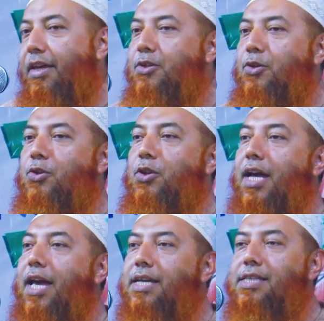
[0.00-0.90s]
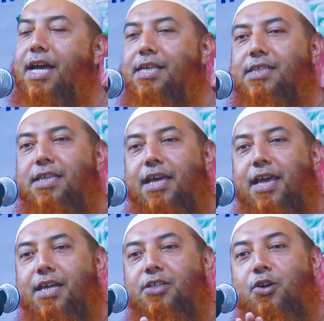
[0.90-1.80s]
এই জন্য দেখা গেছে আজকে
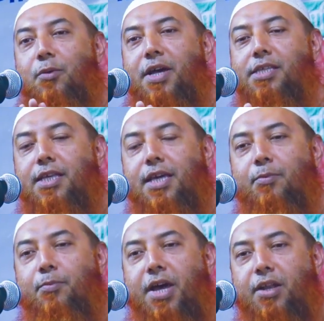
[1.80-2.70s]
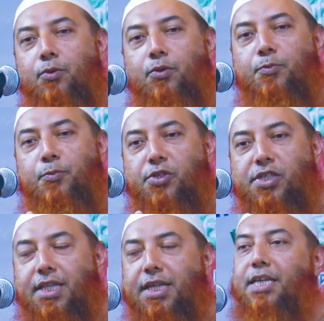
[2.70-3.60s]
সমাজের মানুষ
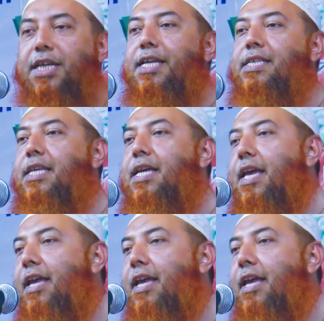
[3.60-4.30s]
বুঝতে শিখেছে